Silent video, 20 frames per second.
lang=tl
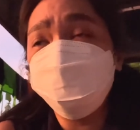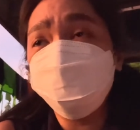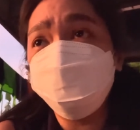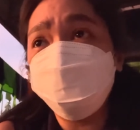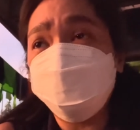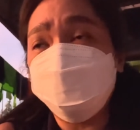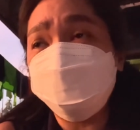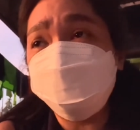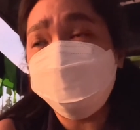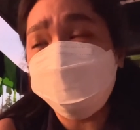
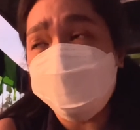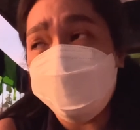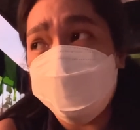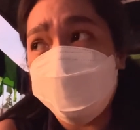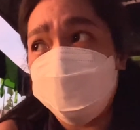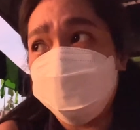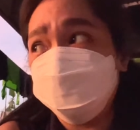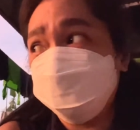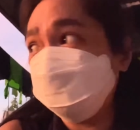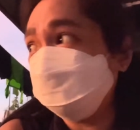ng
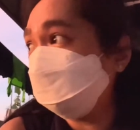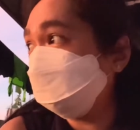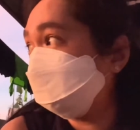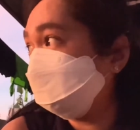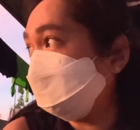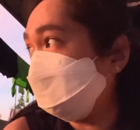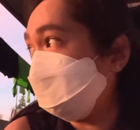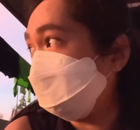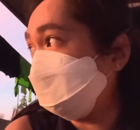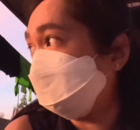set,
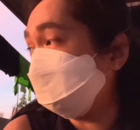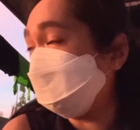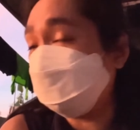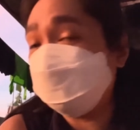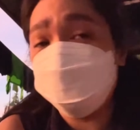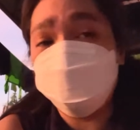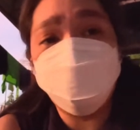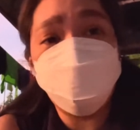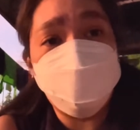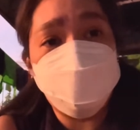uh, mga
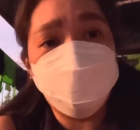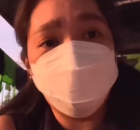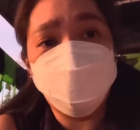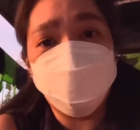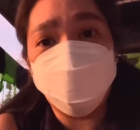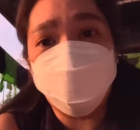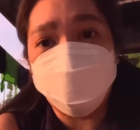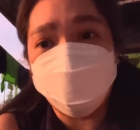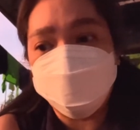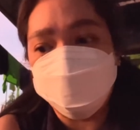lababo,
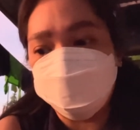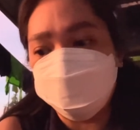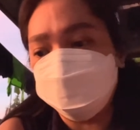ayan,